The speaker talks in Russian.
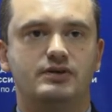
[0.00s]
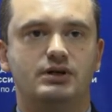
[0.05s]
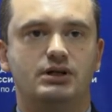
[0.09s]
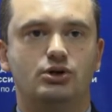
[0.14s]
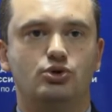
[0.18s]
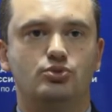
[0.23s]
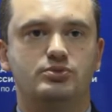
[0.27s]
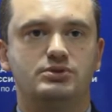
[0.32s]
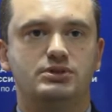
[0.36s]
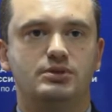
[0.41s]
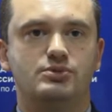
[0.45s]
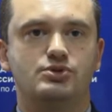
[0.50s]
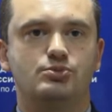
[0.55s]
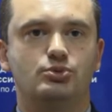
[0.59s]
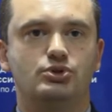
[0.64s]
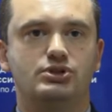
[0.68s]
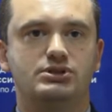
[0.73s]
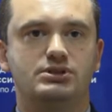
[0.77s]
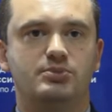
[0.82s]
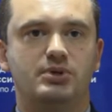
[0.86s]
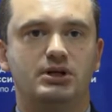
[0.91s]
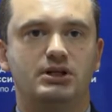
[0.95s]
коррупции
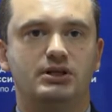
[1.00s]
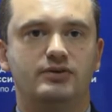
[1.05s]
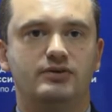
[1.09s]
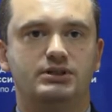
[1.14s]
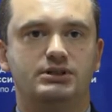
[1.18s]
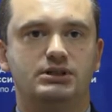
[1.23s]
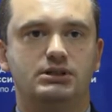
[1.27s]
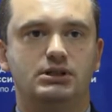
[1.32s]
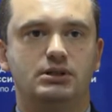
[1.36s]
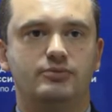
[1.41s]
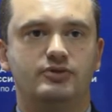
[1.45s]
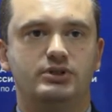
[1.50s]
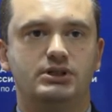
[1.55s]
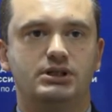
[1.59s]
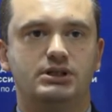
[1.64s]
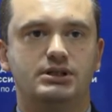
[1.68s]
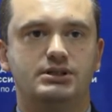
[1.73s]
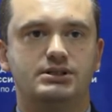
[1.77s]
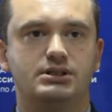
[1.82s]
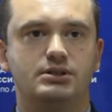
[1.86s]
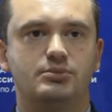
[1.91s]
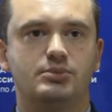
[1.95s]
межмуниципального отдела МВД
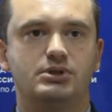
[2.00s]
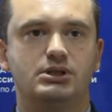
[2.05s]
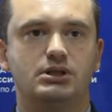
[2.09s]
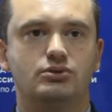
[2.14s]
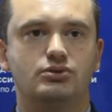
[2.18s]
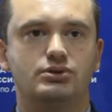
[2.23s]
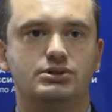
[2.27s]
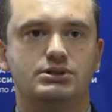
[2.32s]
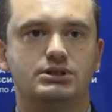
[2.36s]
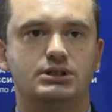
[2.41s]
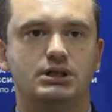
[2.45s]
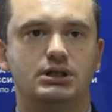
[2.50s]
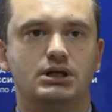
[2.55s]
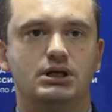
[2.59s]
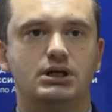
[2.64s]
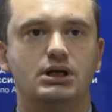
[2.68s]
России Белогорский,